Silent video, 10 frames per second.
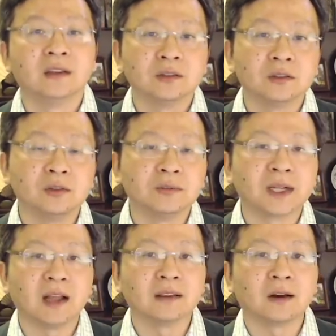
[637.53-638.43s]
所以，我们
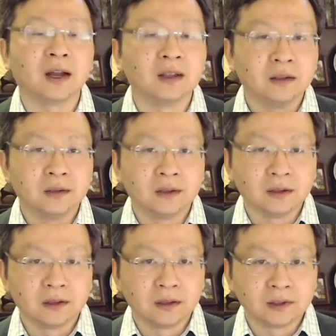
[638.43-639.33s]
看到啊，
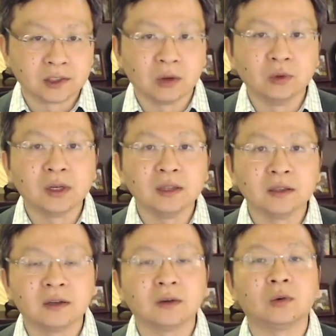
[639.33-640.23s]
仇
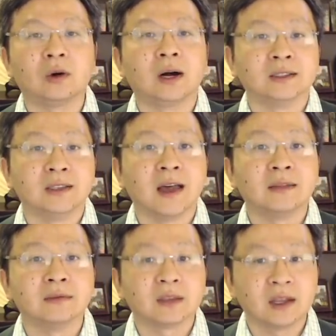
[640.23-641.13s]
恨和谎
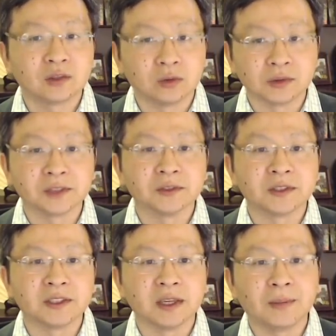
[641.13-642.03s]
言，它总是
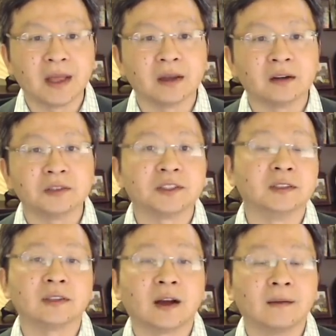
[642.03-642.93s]
结伴而
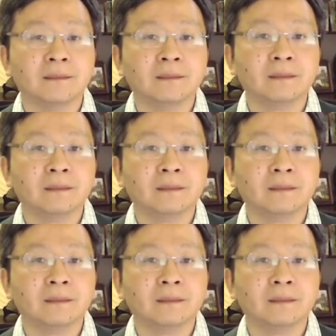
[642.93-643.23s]
行的。